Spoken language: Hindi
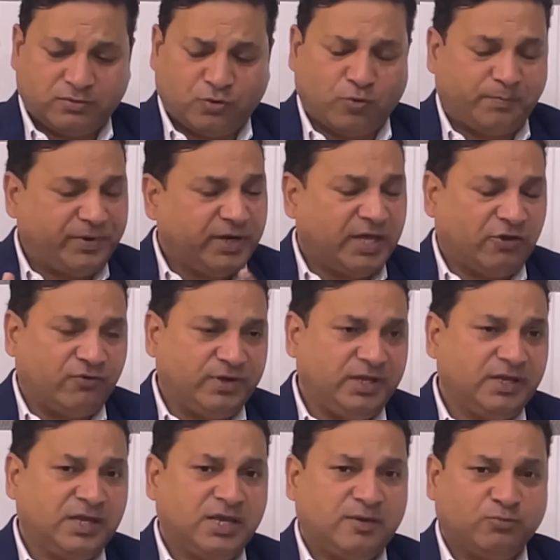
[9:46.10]
को पीड़ा हुई
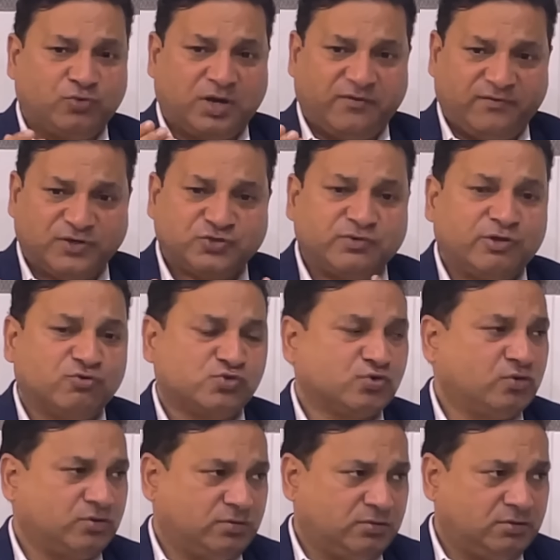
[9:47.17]
पूरे विश्व ने
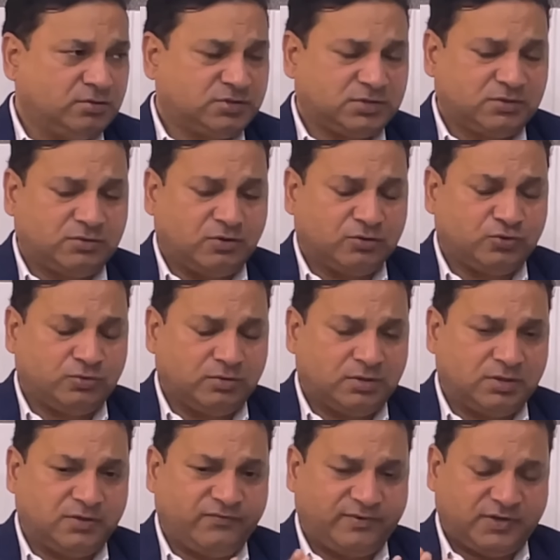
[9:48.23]
उसको उसको
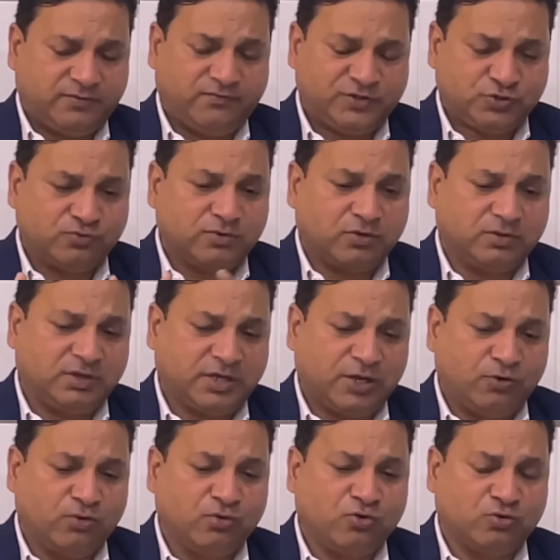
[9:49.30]
विश्व को के
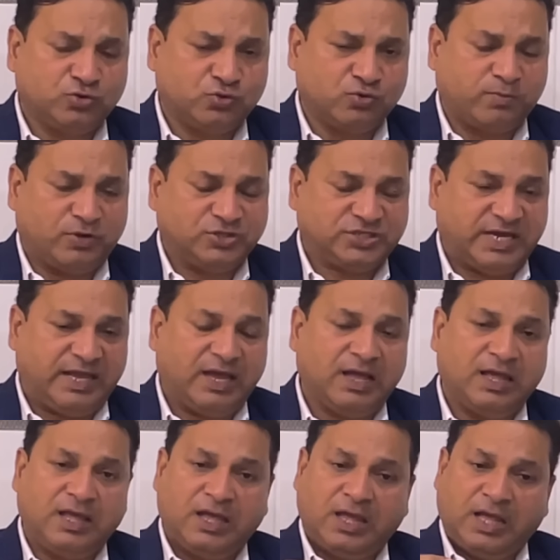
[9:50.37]
लोगों को दुख पहुंचाया
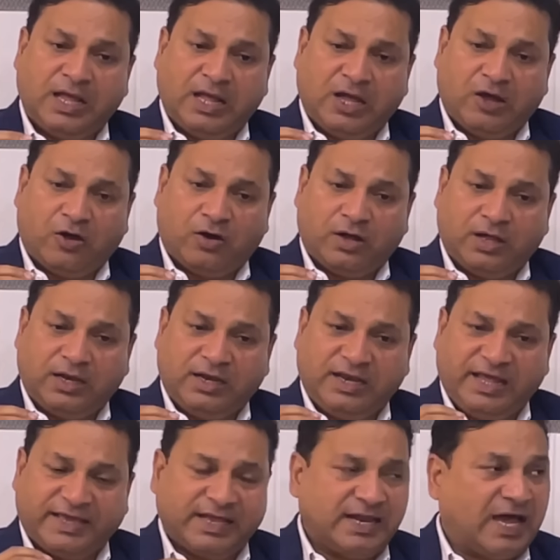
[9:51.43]

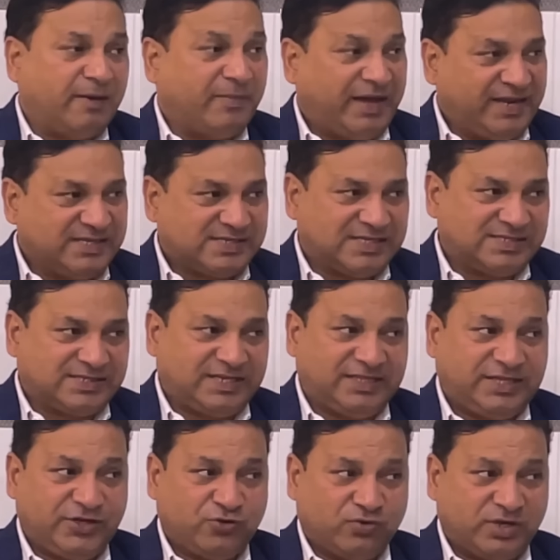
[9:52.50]
लेकिन हमारी
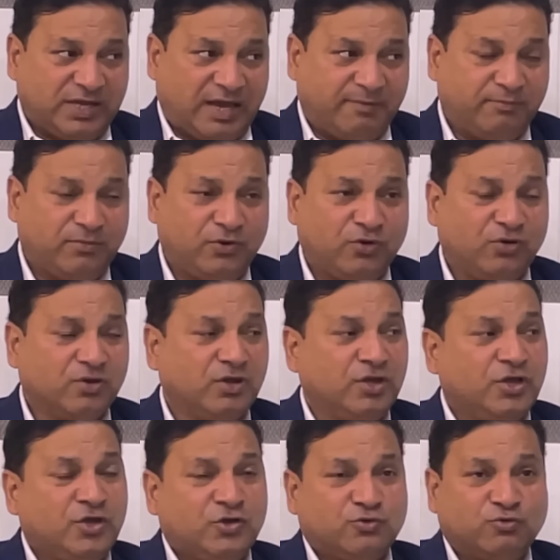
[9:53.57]
संस्कृति क्योंकि हम लोग
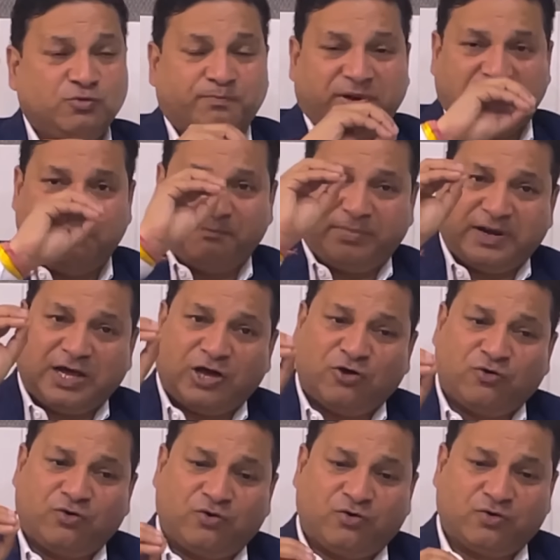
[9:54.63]
उन
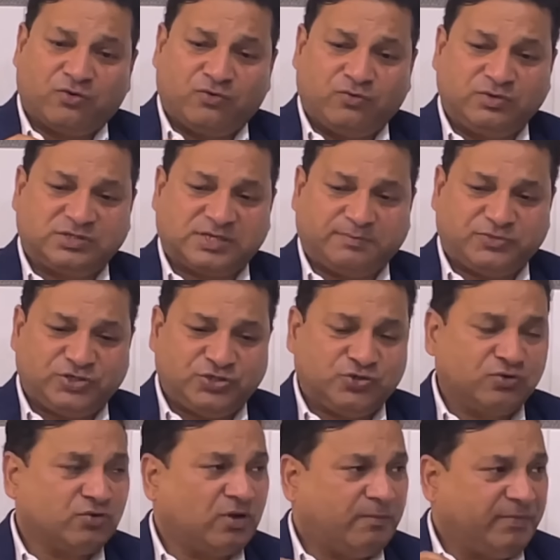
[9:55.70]
परंपराओं और उन सब
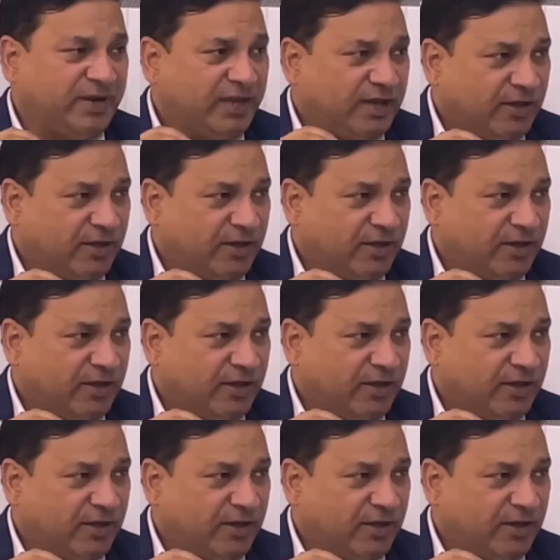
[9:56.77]
चीज़ों को अपने